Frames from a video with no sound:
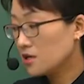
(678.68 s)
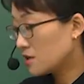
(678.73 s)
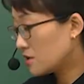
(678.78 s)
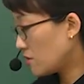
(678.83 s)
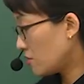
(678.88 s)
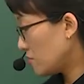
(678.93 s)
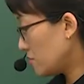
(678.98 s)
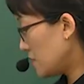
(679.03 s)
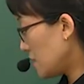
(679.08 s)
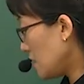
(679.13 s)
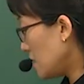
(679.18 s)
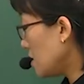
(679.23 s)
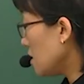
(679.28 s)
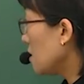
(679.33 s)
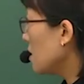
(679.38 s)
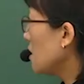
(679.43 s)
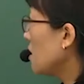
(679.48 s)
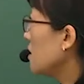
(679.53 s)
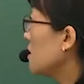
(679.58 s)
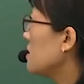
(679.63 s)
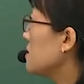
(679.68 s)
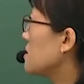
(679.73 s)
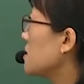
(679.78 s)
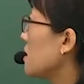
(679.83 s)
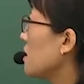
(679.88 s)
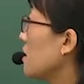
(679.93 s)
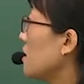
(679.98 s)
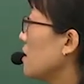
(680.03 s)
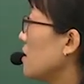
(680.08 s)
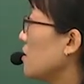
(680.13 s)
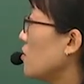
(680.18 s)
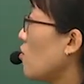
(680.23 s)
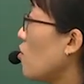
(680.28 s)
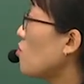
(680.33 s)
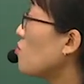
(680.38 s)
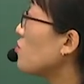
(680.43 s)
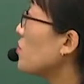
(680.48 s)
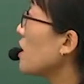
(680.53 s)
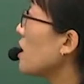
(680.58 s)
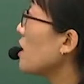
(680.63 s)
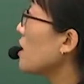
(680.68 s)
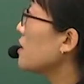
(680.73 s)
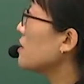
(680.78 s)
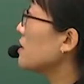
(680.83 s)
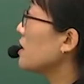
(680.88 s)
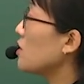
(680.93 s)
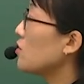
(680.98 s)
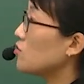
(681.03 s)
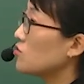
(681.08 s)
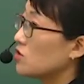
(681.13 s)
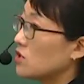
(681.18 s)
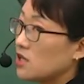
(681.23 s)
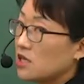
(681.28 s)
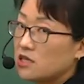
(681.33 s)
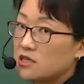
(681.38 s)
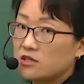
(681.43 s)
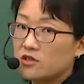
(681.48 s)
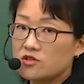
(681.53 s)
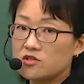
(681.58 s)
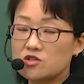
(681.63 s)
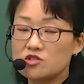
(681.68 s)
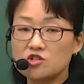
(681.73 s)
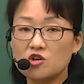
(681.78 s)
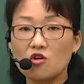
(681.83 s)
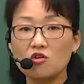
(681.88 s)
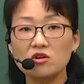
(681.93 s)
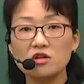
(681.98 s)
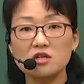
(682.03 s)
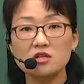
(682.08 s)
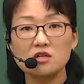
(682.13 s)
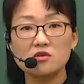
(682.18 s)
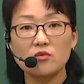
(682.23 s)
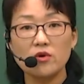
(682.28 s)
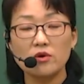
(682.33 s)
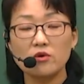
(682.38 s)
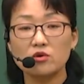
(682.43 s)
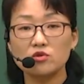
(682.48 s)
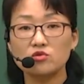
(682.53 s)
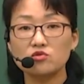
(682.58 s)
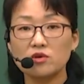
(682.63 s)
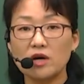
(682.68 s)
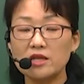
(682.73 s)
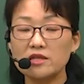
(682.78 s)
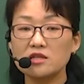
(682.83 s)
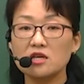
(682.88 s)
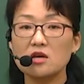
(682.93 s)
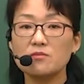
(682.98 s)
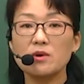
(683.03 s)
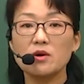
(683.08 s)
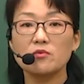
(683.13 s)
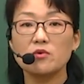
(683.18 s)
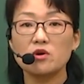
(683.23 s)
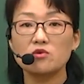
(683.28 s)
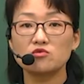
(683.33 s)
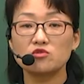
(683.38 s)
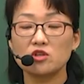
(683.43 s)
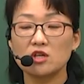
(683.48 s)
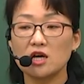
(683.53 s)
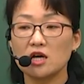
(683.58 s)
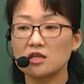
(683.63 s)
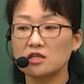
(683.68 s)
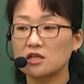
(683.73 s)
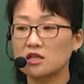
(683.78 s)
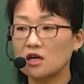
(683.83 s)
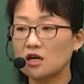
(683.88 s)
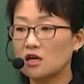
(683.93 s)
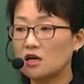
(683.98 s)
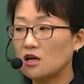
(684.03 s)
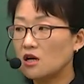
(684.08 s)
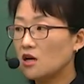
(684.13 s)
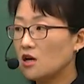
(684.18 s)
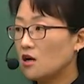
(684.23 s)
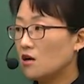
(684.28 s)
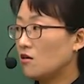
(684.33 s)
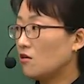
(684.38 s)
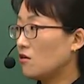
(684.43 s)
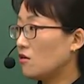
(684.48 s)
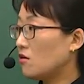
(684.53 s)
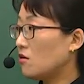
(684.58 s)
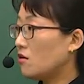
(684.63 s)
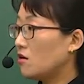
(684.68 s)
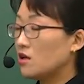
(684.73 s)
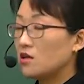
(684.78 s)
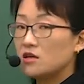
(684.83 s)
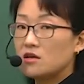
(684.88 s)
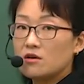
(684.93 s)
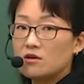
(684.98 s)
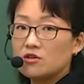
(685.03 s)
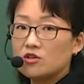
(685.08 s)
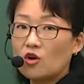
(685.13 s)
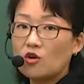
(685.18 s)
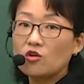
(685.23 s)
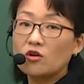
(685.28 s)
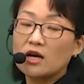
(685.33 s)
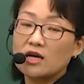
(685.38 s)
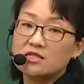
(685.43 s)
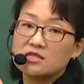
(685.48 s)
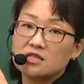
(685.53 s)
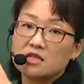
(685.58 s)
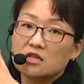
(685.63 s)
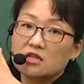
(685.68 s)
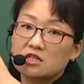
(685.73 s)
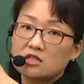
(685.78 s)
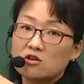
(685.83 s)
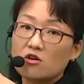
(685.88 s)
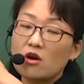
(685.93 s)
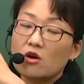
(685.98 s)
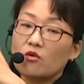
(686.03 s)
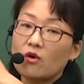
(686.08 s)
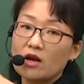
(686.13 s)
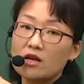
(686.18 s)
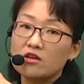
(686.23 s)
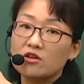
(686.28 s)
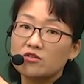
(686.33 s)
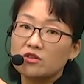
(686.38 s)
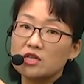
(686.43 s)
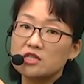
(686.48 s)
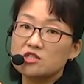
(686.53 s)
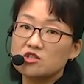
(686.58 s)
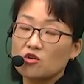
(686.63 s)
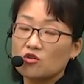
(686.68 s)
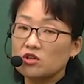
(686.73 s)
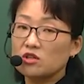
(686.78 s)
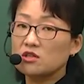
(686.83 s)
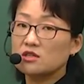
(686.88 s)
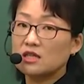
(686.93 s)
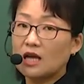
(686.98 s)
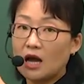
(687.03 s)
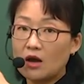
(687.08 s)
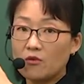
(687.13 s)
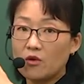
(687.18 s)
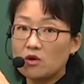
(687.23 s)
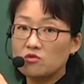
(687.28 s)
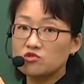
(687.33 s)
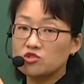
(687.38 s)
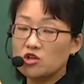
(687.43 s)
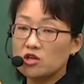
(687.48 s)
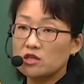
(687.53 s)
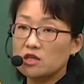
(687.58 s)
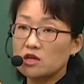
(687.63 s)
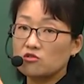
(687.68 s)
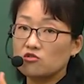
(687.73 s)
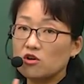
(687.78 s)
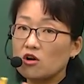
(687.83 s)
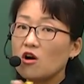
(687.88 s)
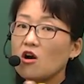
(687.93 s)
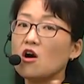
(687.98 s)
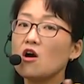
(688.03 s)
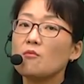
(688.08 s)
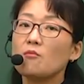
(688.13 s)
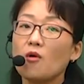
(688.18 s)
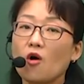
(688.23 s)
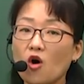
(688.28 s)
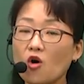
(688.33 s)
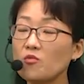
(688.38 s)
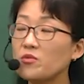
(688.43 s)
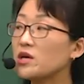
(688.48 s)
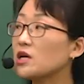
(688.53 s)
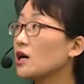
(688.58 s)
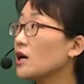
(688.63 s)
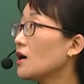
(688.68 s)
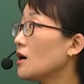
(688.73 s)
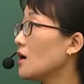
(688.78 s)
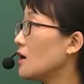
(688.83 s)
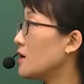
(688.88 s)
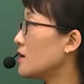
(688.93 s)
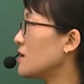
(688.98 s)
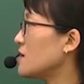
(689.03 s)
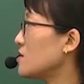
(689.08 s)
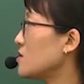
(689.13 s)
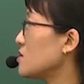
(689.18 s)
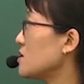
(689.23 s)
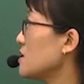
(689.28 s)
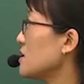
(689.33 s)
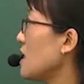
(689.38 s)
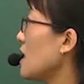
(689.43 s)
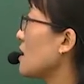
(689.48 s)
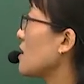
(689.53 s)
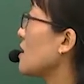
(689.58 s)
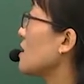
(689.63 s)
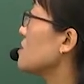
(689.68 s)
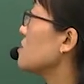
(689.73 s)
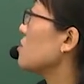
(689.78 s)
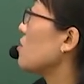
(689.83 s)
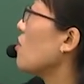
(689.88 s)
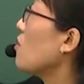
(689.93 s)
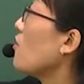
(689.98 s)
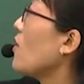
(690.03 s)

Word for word: 그런데 이제 공부해야 할 내용들이 예를 들어서 정의를 외워도 한 개만 외우는 게 아니라 어 여러 가지 그거에 관련된 정의는 다 외우셔야 되고요. 범위가 약간 더